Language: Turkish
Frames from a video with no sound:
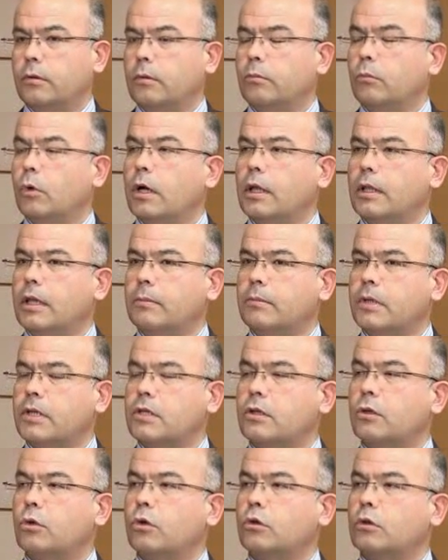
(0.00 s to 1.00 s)
bu anlamda
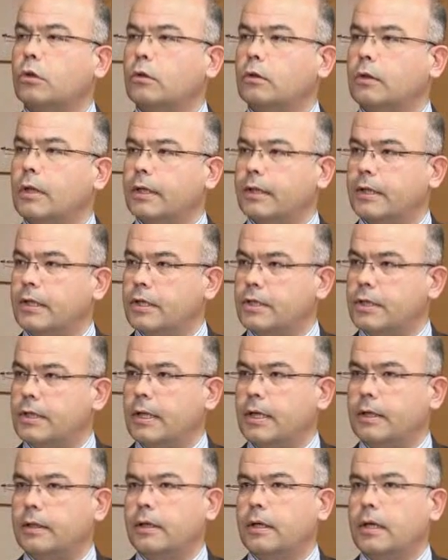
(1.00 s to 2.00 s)
sigortalı olan
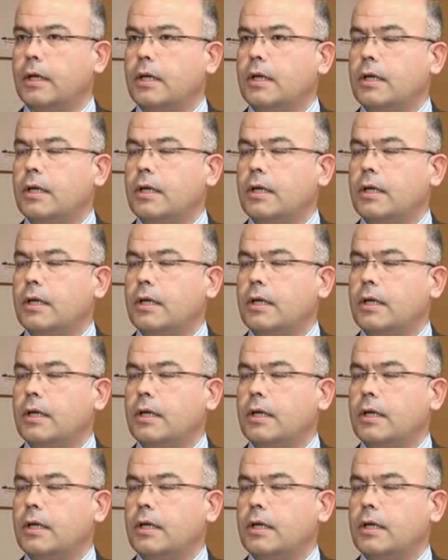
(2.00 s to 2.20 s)
kişiler